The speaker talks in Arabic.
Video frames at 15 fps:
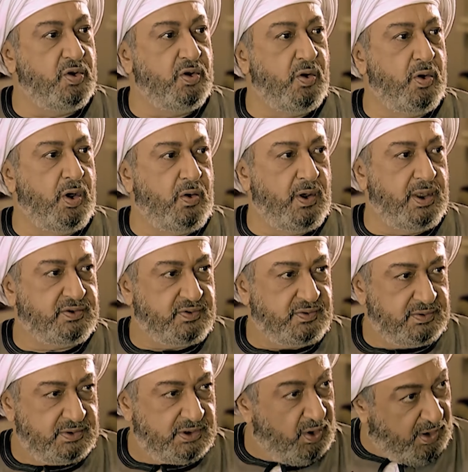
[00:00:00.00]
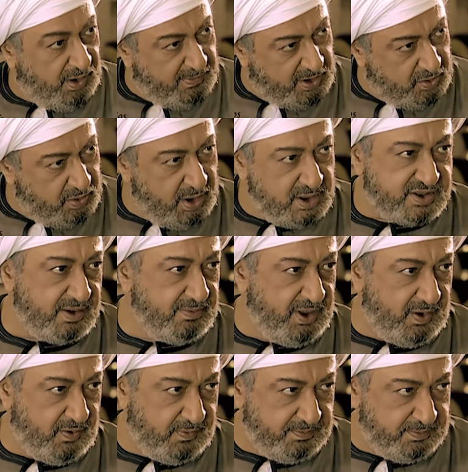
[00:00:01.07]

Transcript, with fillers: هو واخواته لو عملوها سامحهم